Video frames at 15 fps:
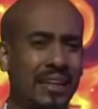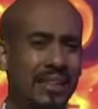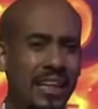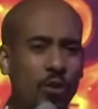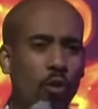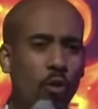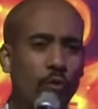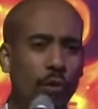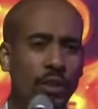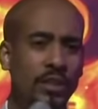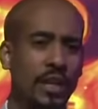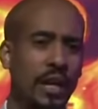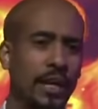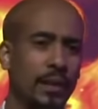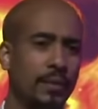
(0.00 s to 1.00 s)
sin
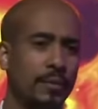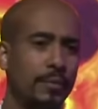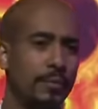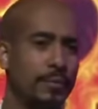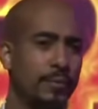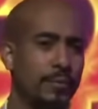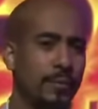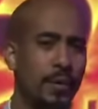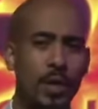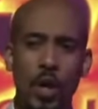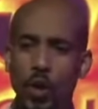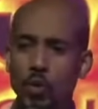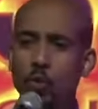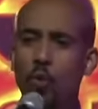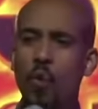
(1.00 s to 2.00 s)
confesar.
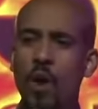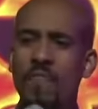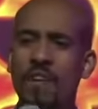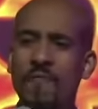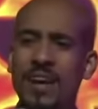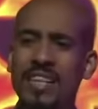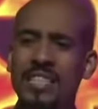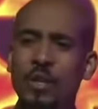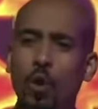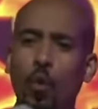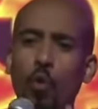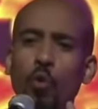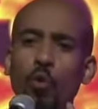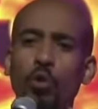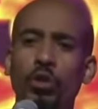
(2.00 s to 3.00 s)
Nueve meses
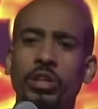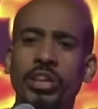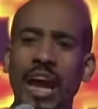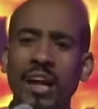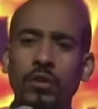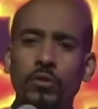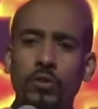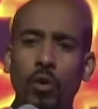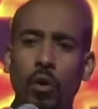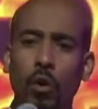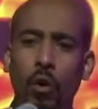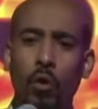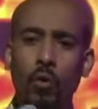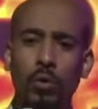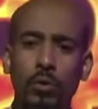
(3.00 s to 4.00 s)

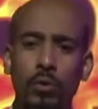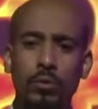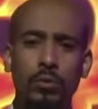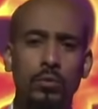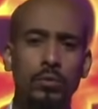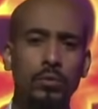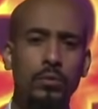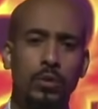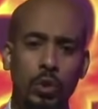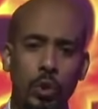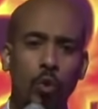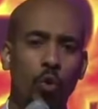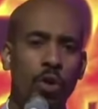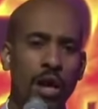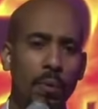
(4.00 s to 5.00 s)
ocultando
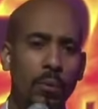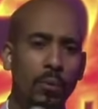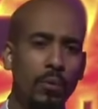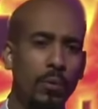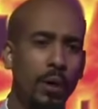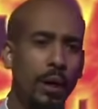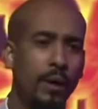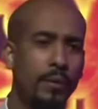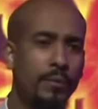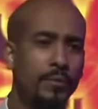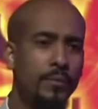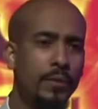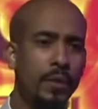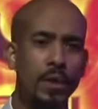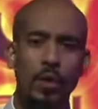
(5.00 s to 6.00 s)
su diablura.
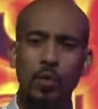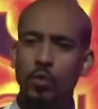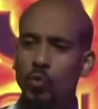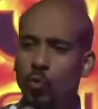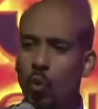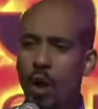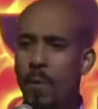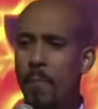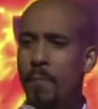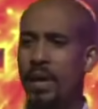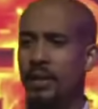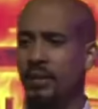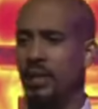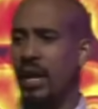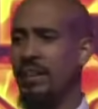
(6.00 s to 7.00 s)
Nueve
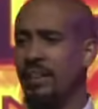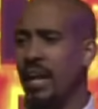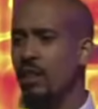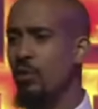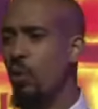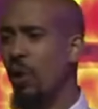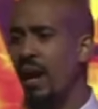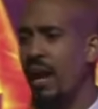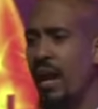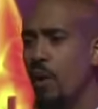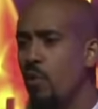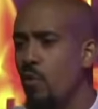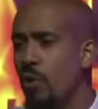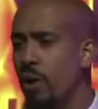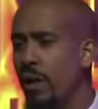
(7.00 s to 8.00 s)
meses. Atento que era el
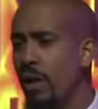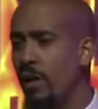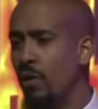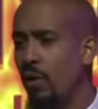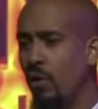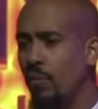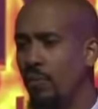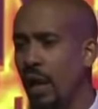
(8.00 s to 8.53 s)
ungido,